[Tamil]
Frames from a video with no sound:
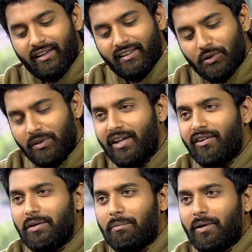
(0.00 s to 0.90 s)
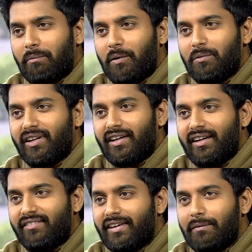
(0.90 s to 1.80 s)
சுந்தரி வந்து பண்ணும்போது என்னென்னா
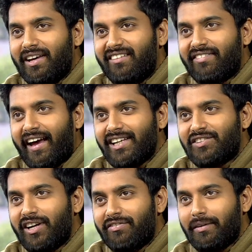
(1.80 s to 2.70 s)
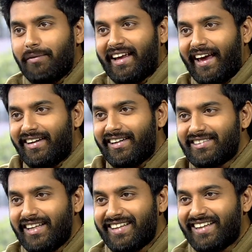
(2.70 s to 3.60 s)
ஃபீமேல் ஃபேன்ஸ் விட ஃபீமேல்
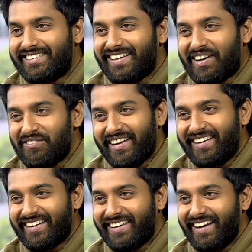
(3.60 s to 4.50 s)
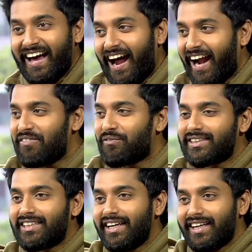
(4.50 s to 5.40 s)
ஹேட்டர்ஸ் தான் ஜாஸ்தி இருக்கிற மாதிரி இருக்குது ஆனால்
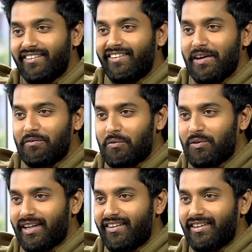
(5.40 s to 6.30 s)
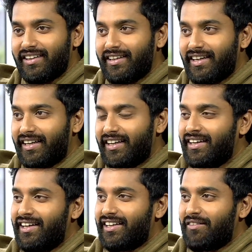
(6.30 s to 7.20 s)
பசங்க இந்த வெளியே போகும்போதெல்லாம் வந்து இந்த
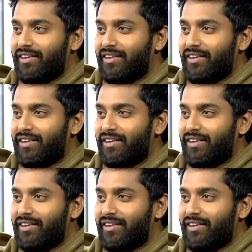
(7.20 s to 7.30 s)
நம்ம